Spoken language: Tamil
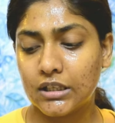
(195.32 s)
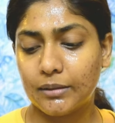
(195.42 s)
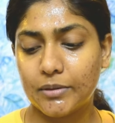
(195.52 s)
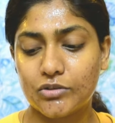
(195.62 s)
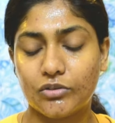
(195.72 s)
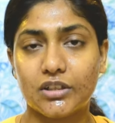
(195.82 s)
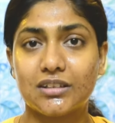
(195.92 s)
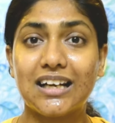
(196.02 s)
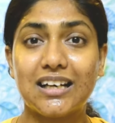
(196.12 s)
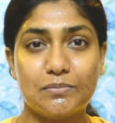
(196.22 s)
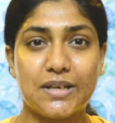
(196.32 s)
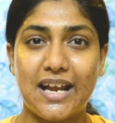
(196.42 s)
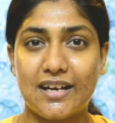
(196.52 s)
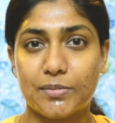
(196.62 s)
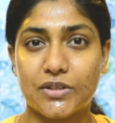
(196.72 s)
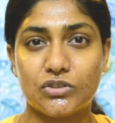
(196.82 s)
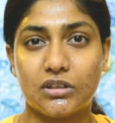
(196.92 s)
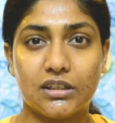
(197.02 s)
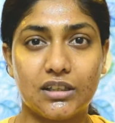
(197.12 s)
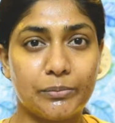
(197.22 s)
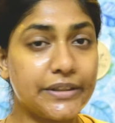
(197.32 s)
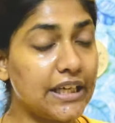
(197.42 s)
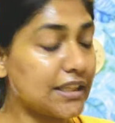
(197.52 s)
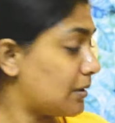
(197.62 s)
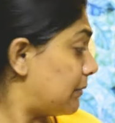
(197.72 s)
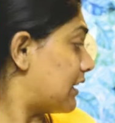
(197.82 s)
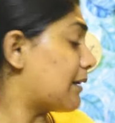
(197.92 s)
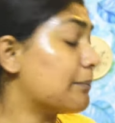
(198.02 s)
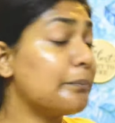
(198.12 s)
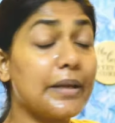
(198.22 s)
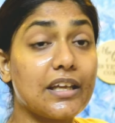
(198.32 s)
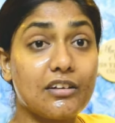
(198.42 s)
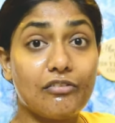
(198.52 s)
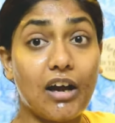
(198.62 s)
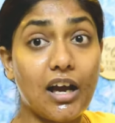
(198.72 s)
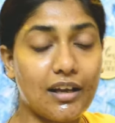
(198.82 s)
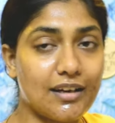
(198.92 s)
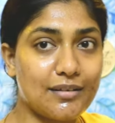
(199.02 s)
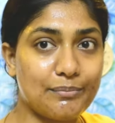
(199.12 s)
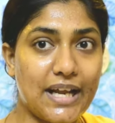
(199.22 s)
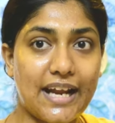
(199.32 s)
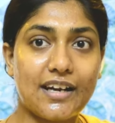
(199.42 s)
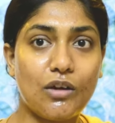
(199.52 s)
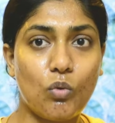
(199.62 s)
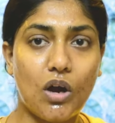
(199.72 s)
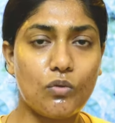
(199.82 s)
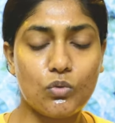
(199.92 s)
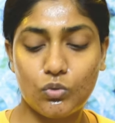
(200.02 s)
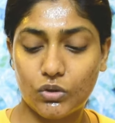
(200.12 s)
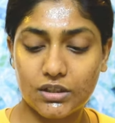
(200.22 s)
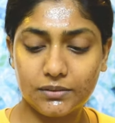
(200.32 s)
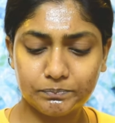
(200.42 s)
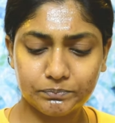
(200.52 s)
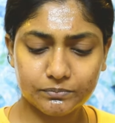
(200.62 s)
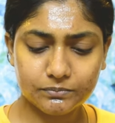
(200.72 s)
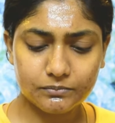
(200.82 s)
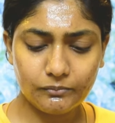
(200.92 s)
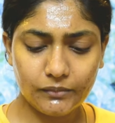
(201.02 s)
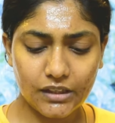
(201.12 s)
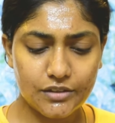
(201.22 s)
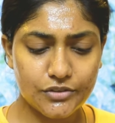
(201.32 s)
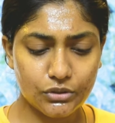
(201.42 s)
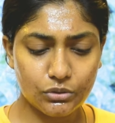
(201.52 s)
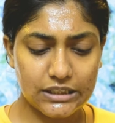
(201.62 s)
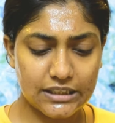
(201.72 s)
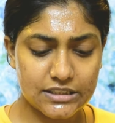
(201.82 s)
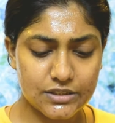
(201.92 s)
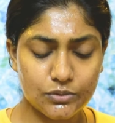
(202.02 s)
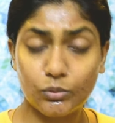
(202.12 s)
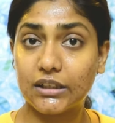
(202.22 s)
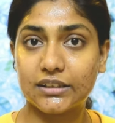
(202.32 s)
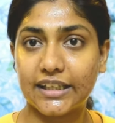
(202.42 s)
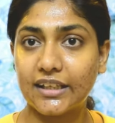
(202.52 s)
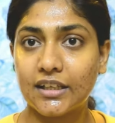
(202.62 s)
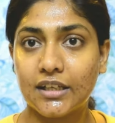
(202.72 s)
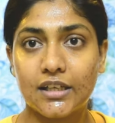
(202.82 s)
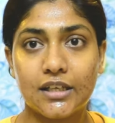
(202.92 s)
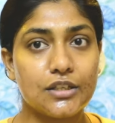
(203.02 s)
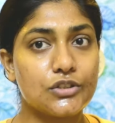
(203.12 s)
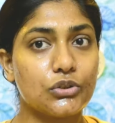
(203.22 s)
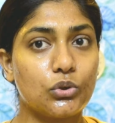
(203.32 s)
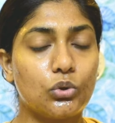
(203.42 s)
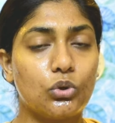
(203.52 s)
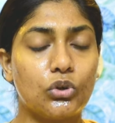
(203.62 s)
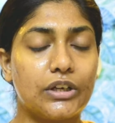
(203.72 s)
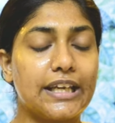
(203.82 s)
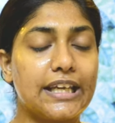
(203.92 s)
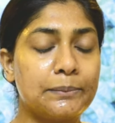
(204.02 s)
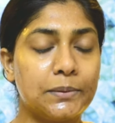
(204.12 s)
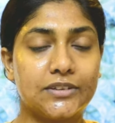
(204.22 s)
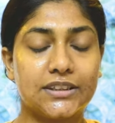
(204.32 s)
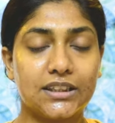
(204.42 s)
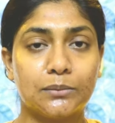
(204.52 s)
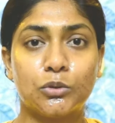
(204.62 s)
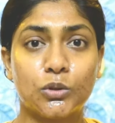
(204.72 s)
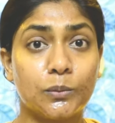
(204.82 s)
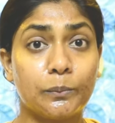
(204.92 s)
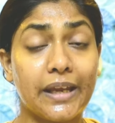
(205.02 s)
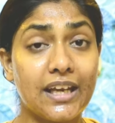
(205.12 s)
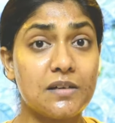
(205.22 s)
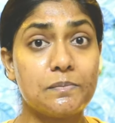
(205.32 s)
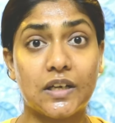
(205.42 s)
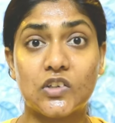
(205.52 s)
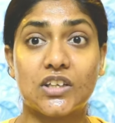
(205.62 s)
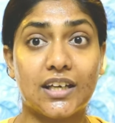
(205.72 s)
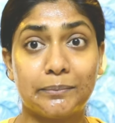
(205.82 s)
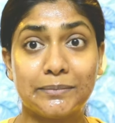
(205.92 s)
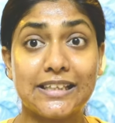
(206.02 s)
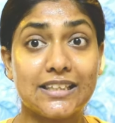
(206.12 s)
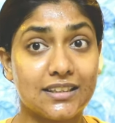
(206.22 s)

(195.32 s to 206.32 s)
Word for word: எப்படி சொல்கிறது நல்ல பிராண்ட் அப்படின்னு சொல்லலாம் நம்ம தாராளமாக நம்பி வாங்குகிற பிராண்டில் வாங்கும் ஒன்று ஸோ தட் இஸ் ஒன் திங் ஸோ இப்போ வந்து நம்ம மேக்கப் ப்ரஷ்ஷை எப்படி